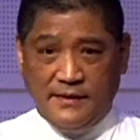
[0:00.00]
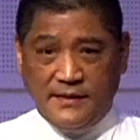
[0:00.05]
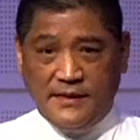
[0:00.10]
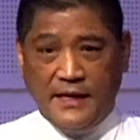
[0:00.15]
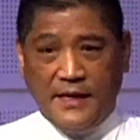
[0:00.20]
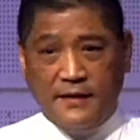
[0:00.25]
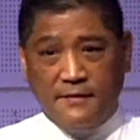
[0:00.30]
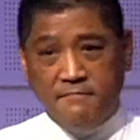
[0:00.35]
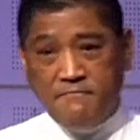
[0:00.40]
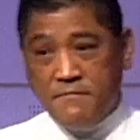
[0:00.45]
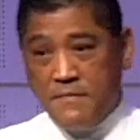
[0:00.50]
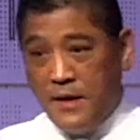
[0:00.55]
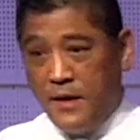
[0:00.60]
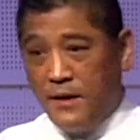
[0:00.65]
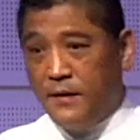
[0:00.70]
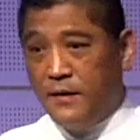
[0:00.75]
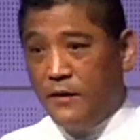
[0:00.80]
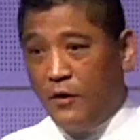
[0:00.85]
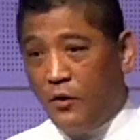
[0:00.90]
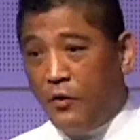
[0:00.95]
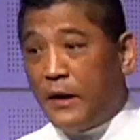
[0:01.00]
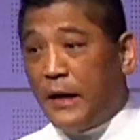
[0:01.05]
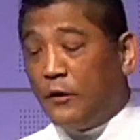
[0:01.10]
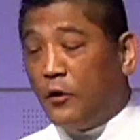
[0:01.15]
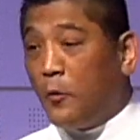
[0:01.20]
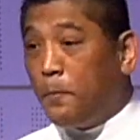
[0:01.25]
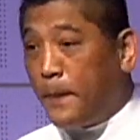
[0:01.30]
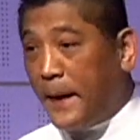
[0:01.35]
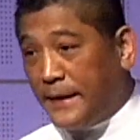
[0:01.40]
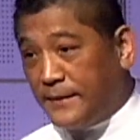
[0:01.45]
一些后来
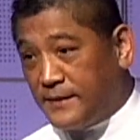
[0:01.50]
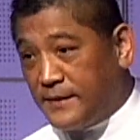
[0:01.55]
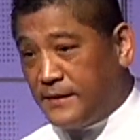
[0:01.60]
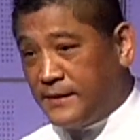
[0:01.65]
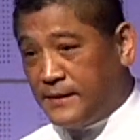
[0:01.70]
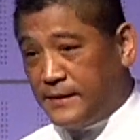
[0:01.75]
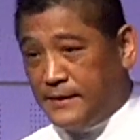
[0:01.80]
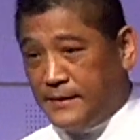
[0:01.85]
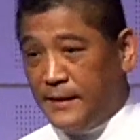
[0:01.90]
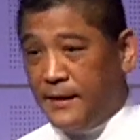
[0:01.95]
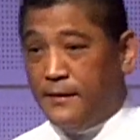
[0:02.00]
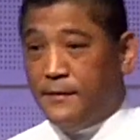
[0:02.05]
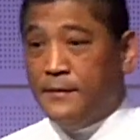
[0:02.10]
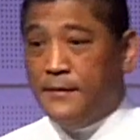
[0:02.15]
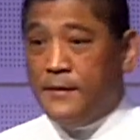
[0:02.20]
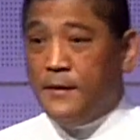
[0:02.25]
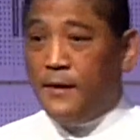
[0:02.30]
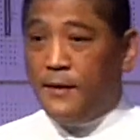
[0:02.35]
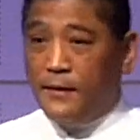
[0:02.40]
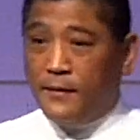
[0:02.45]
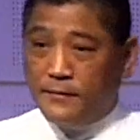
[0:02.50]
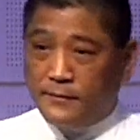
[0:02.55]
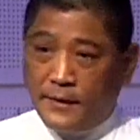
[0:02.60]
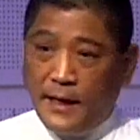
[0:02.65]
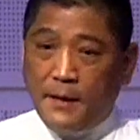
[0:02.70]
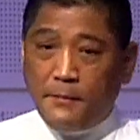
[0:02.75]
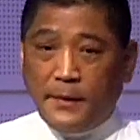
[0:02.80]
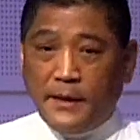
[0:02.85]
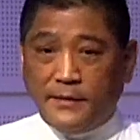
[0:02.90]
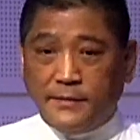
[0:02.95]
都判死刑了。
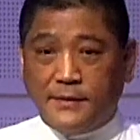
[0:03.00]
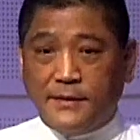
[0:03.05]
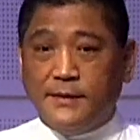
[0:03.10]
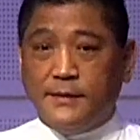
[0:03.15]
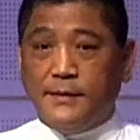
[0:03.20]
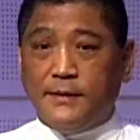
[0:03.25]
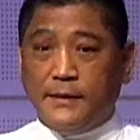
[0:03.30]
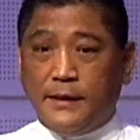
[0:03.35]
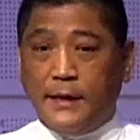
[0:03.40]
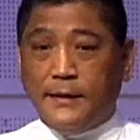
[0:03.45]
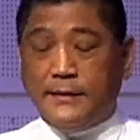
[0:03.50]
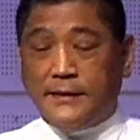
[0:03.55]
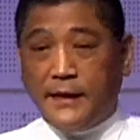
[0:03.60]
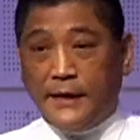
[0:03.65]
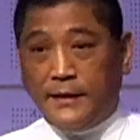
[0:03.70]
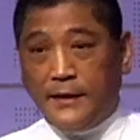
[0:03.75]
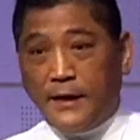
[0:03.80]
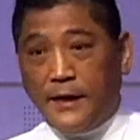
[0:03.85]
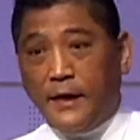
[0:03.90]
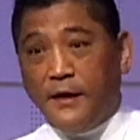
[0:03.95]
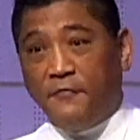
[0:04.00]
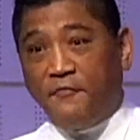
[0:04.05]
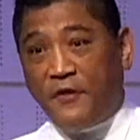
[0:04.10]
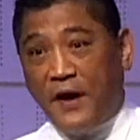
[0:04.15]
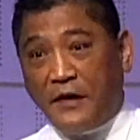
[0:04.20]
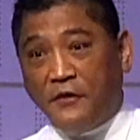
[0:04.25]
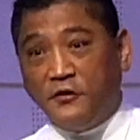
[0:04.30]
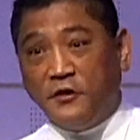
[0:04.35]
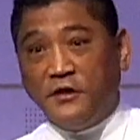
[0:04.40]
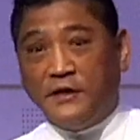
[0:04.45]
他们是以前那个
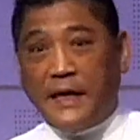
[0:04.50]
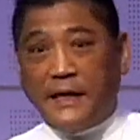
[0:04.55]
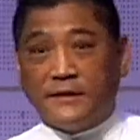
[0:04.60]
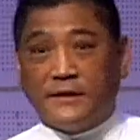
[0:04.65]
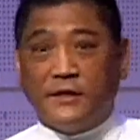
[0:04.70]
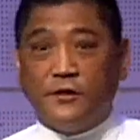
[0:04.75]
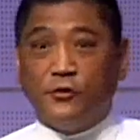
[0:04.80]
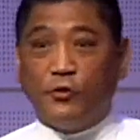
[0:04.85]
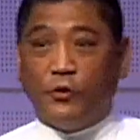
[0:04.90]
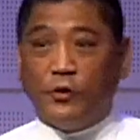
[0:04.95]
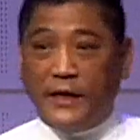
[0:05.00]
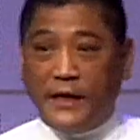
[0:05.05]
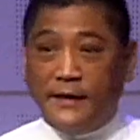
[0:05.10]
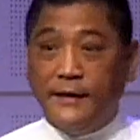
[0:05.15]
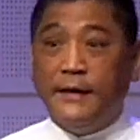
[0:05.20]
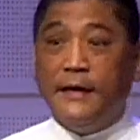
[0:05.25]
法律剧场制作人、